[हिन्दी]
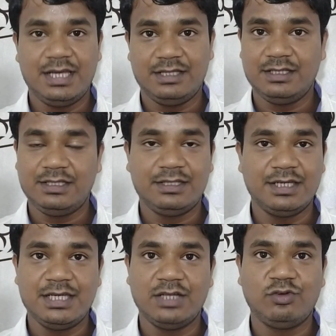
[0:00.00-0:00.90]
केसेस की
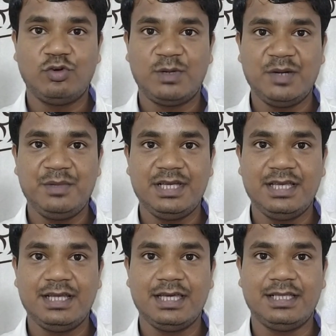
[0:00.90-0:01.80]
संख्या तो ओमान में
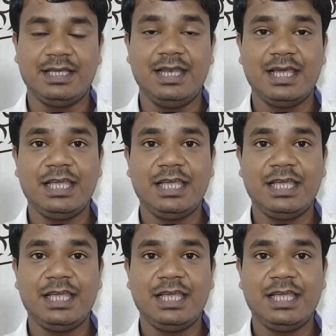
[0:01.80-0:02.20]
गिर गई थी